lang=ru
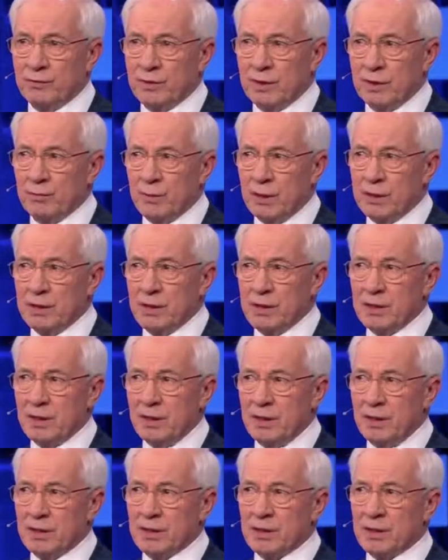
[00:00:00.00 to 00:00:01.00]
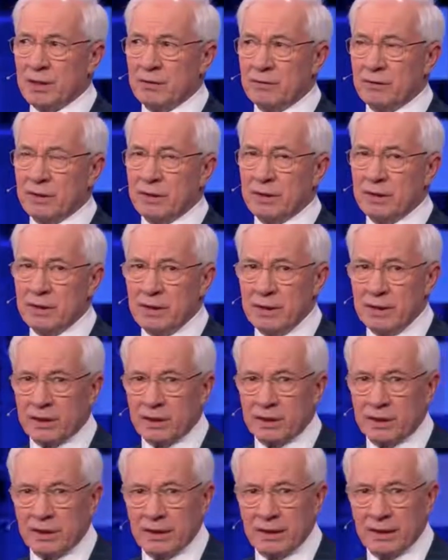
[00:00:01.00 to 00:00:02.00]
в команде Зеленского
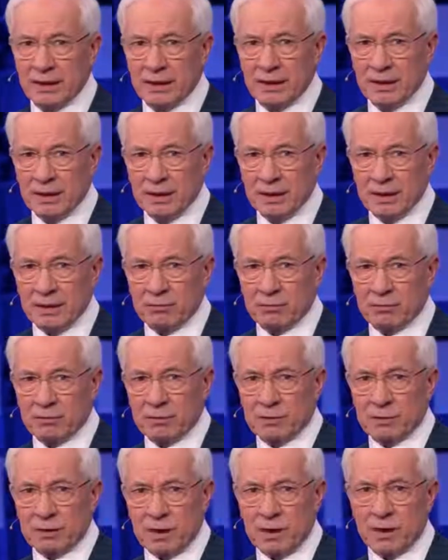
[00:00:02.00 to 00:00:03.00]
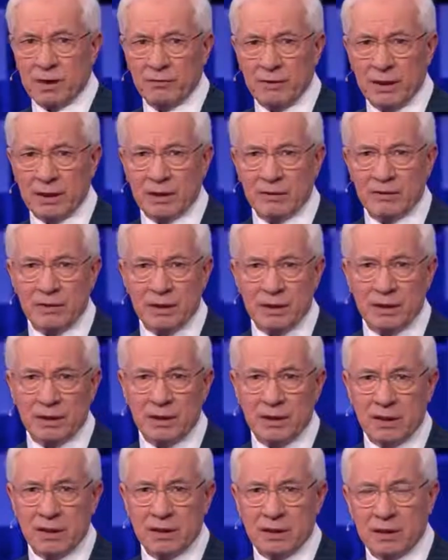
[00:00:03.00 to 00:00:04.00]
нет охвата
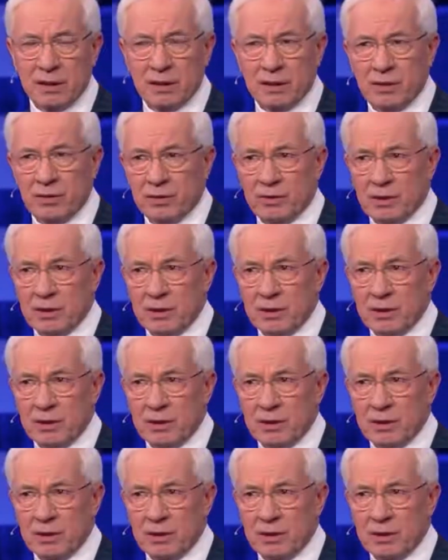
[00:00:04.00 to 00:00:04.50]
всех 33